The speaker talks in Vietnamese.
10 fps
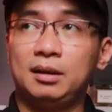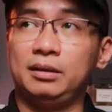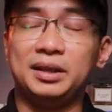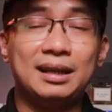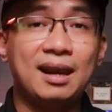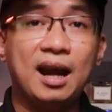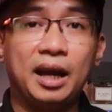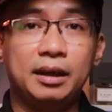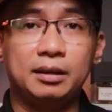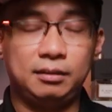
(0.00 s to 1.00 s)
những
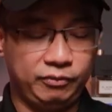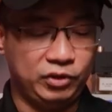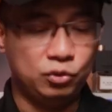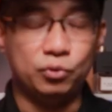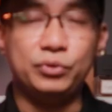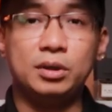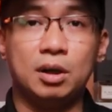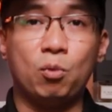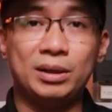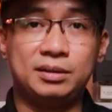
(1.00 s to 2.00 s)
cái line ví dụ như là
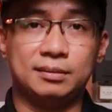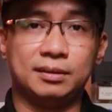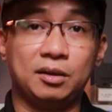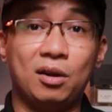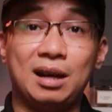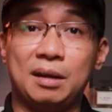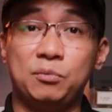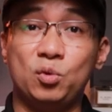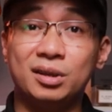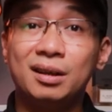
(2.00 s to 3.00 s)
Wanted này, họ làm
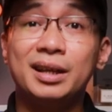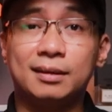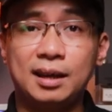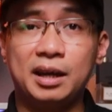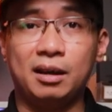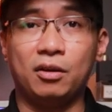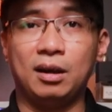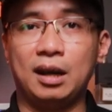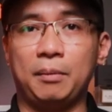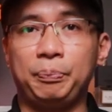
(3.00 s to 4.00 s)
mùi rất là lên tay, họ
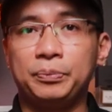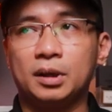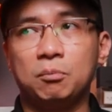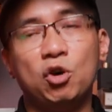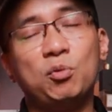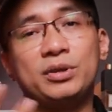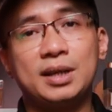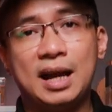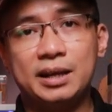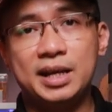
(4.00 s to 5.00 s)
làm mỗi một
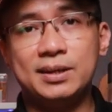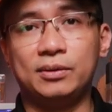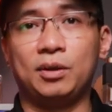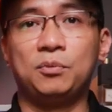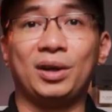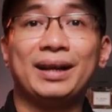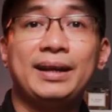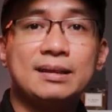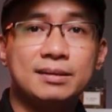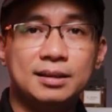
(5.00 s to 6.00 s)
chai đều có một cái
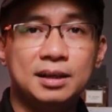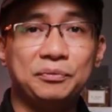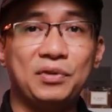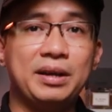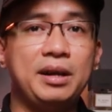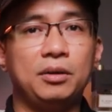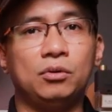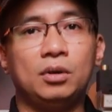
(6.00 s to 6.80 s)
nét riêng và đều